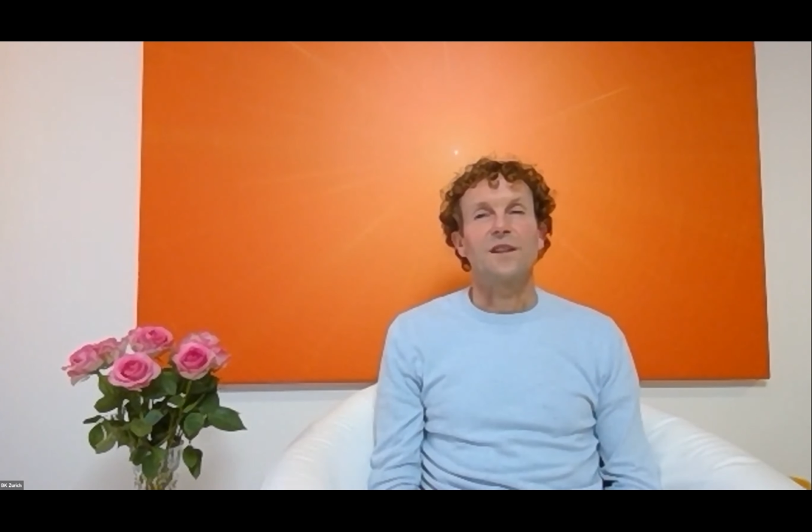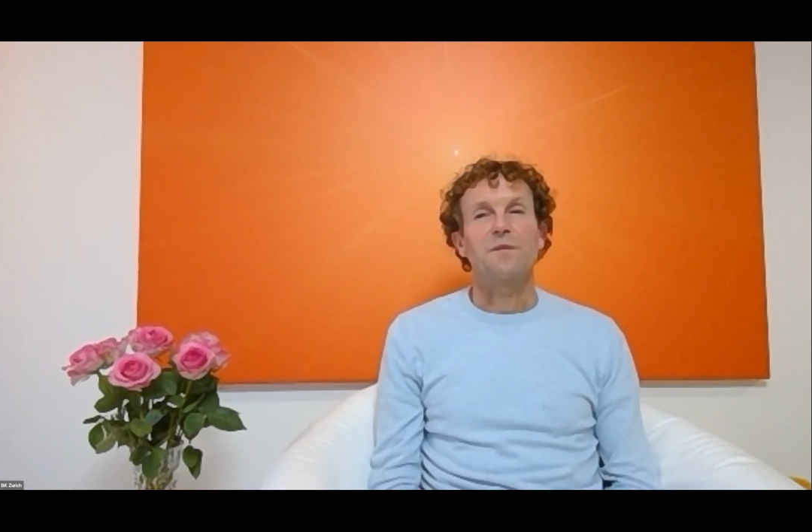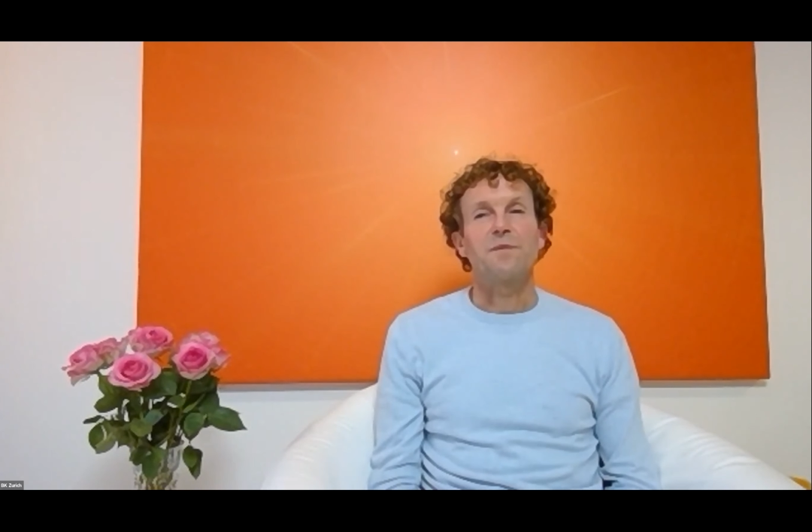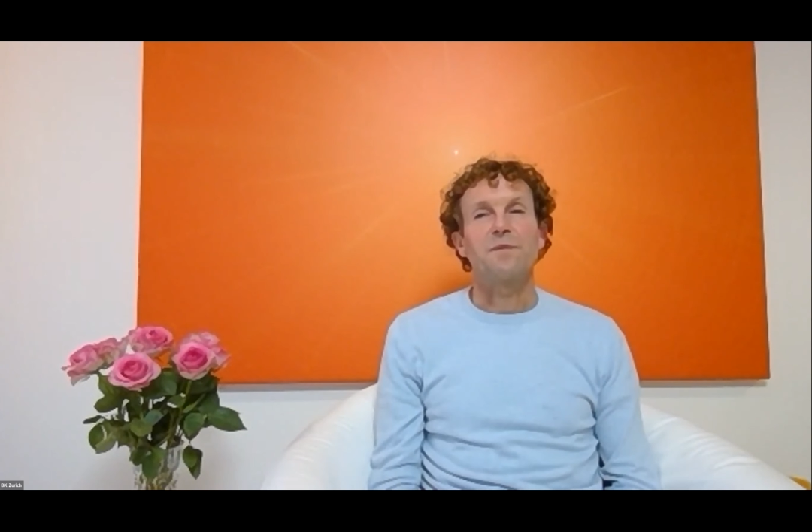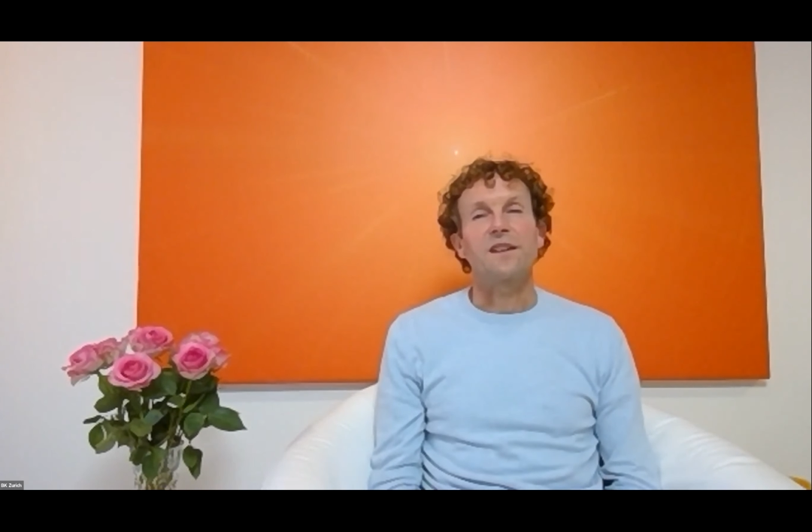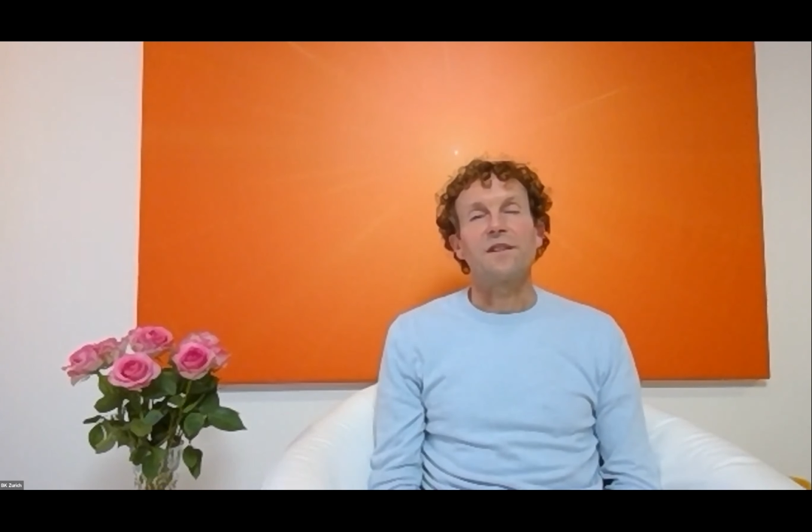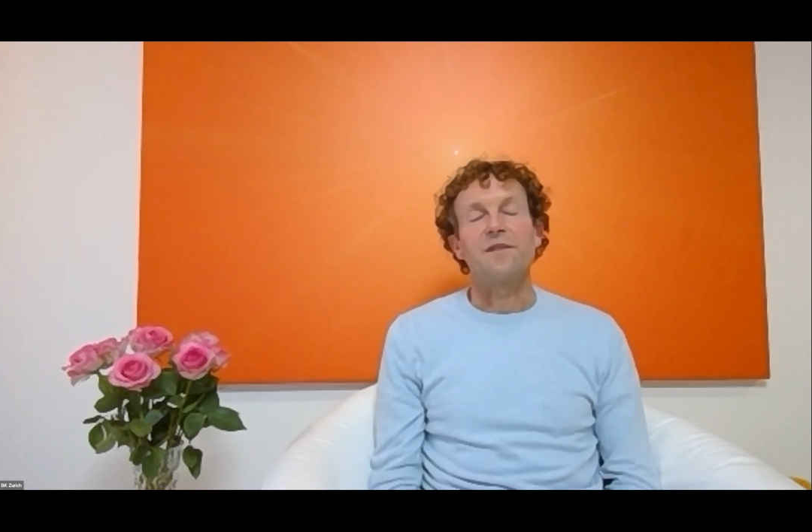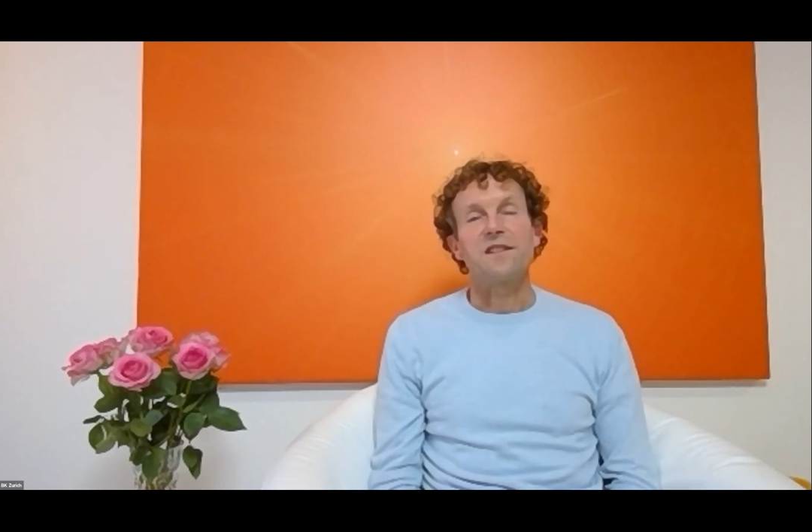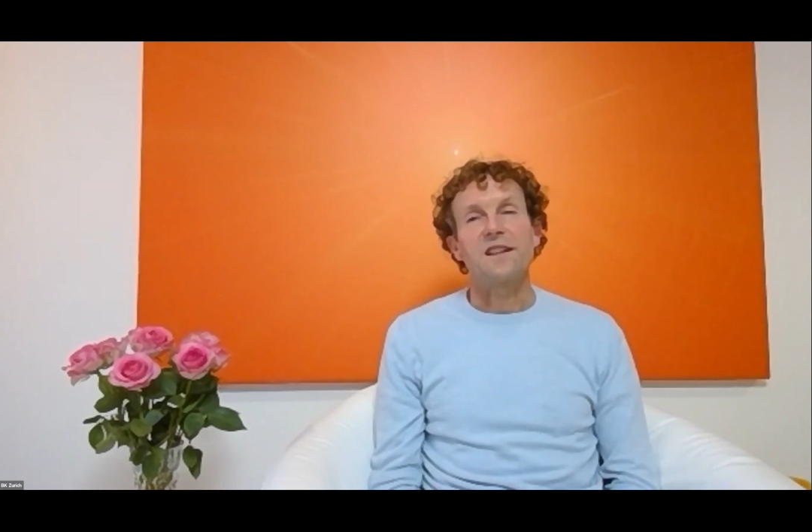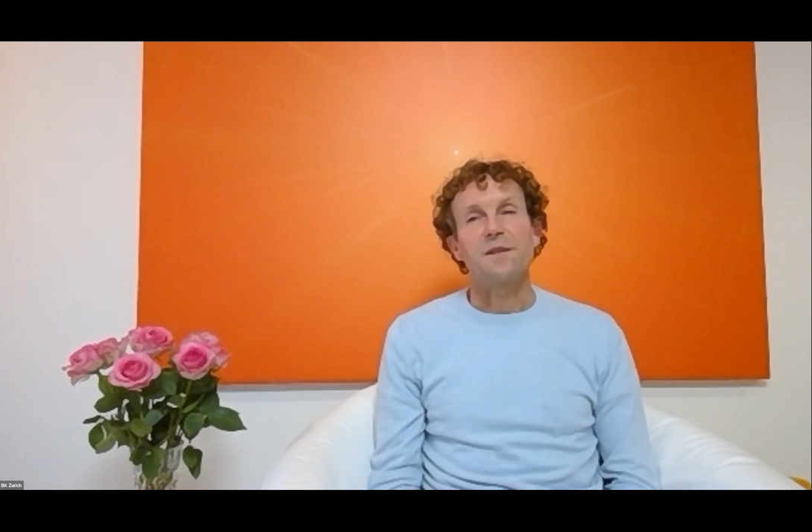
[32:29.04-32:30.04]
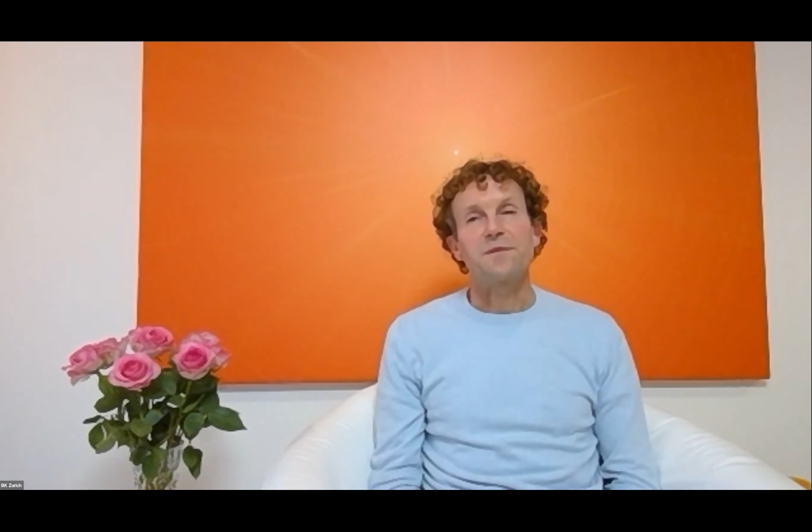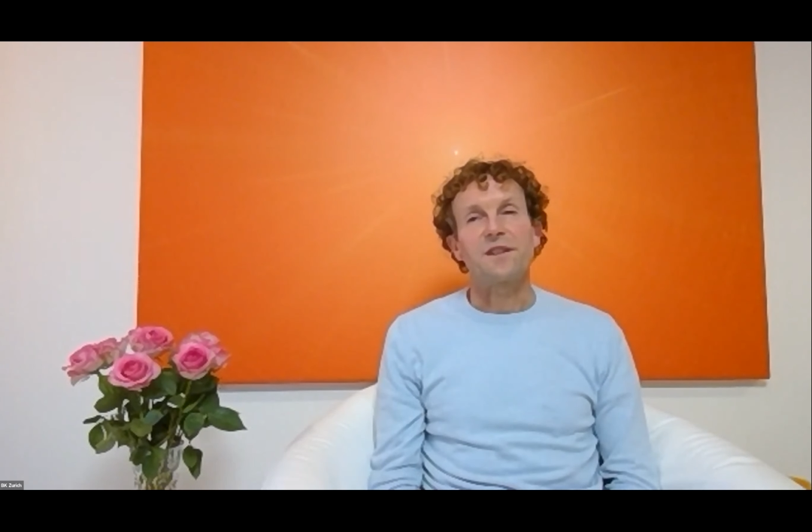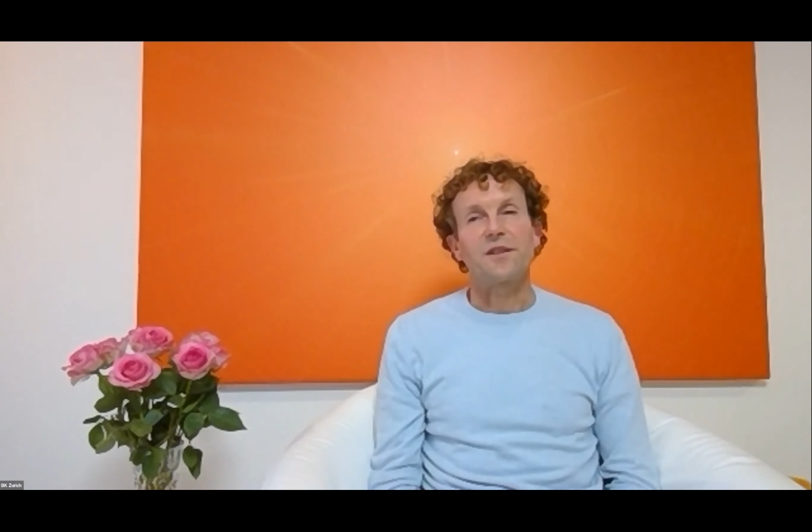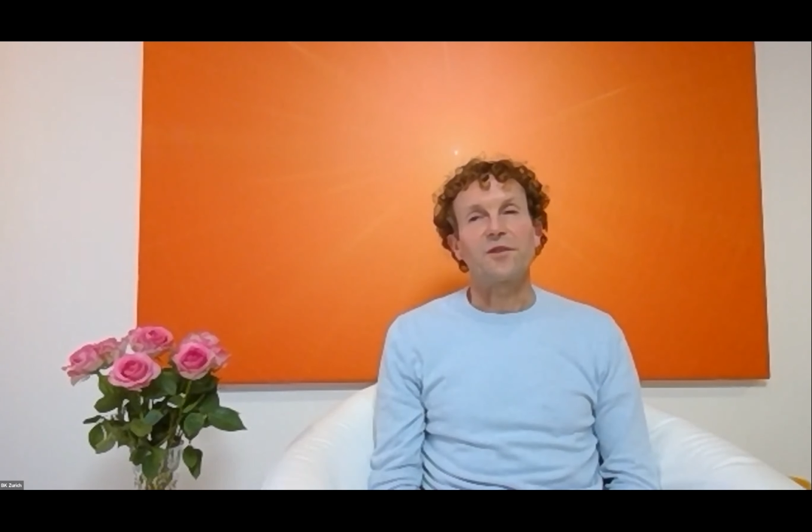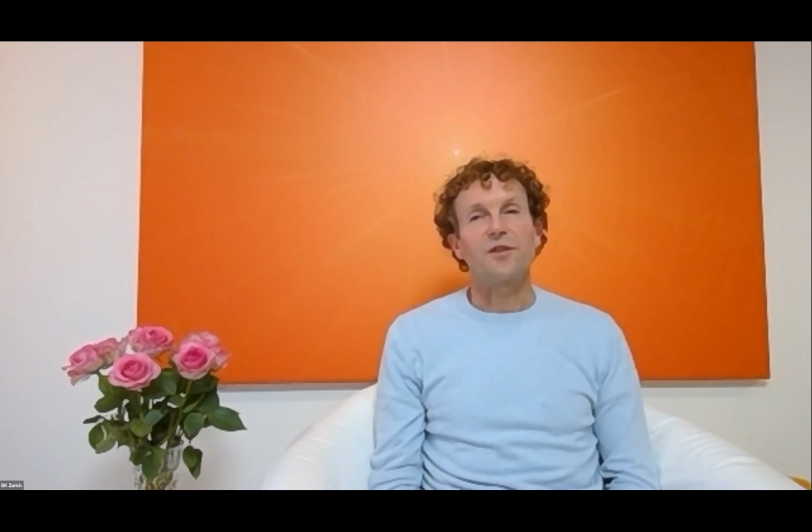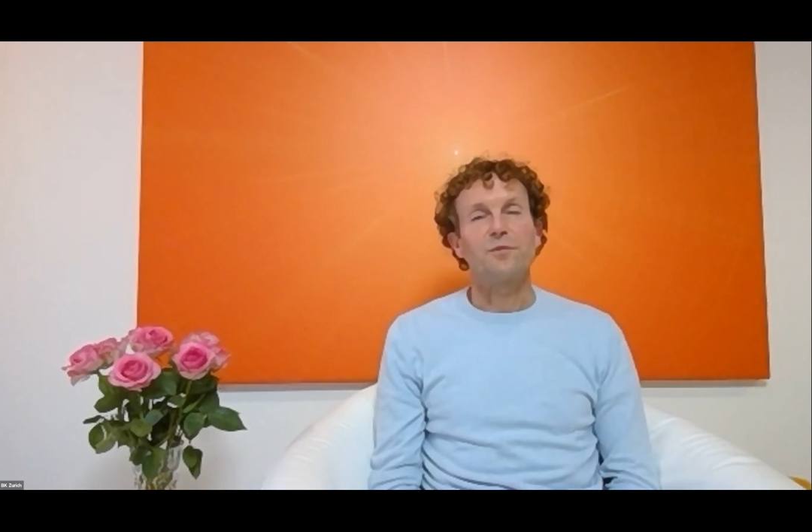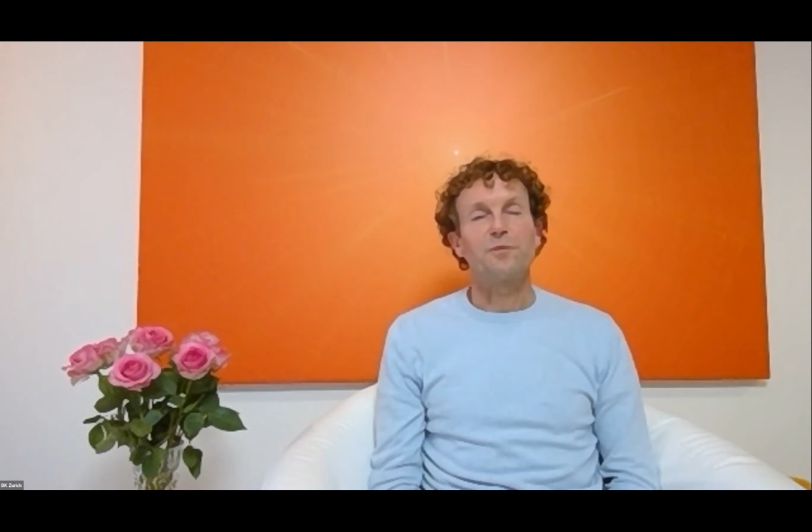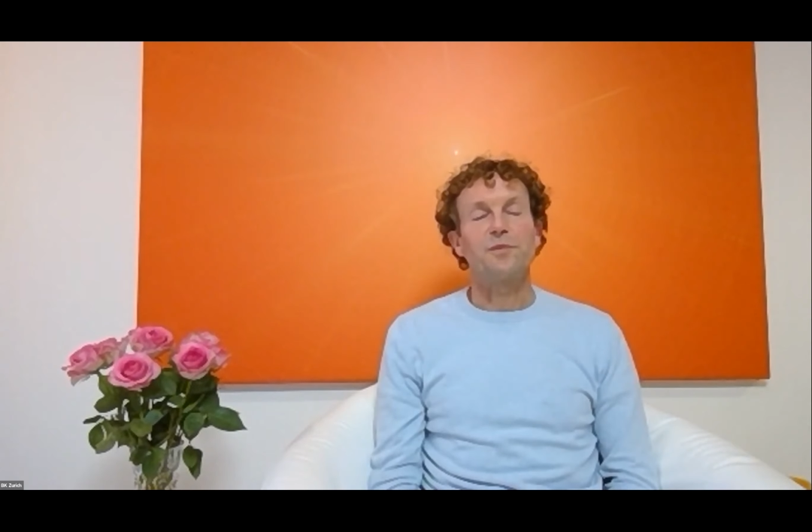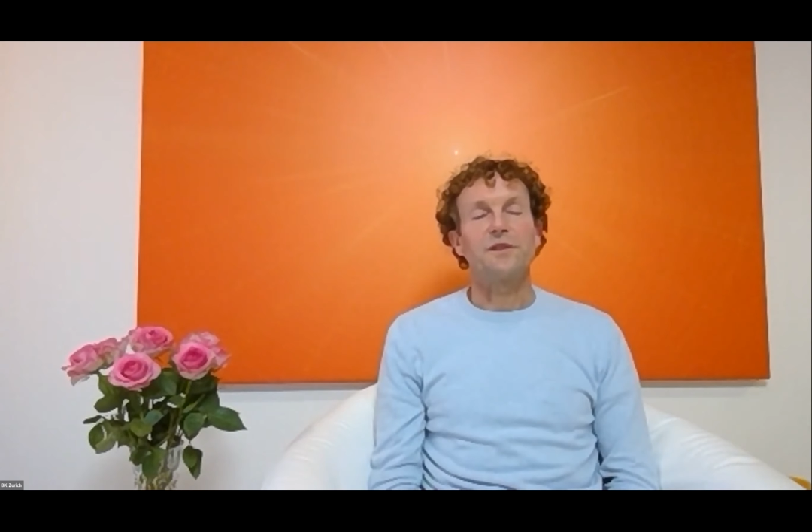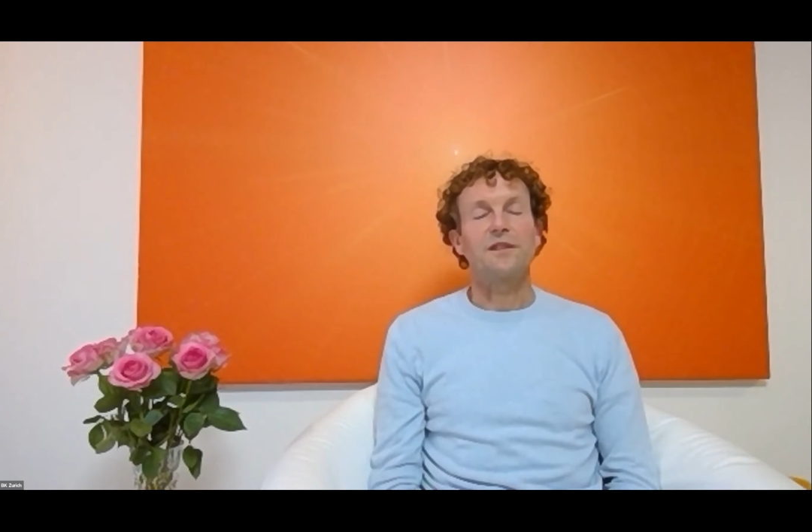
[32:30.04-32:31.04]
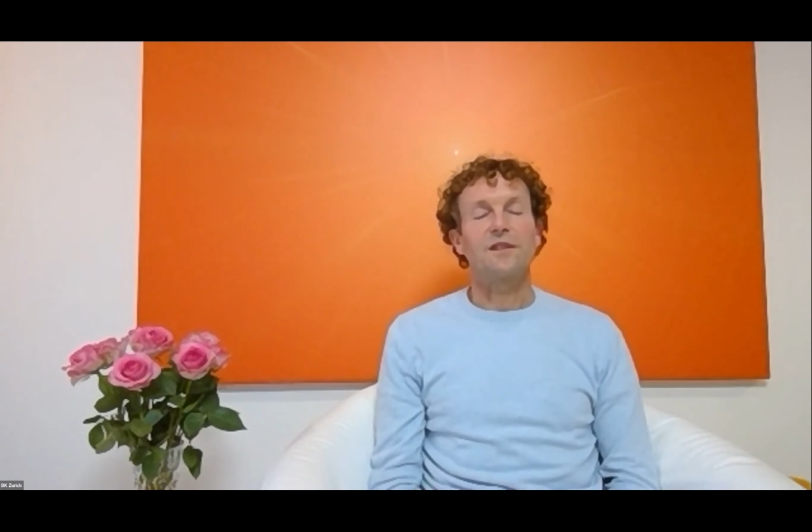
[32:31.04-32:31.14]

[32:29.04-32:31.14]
Ich merke, wie selbst der Körper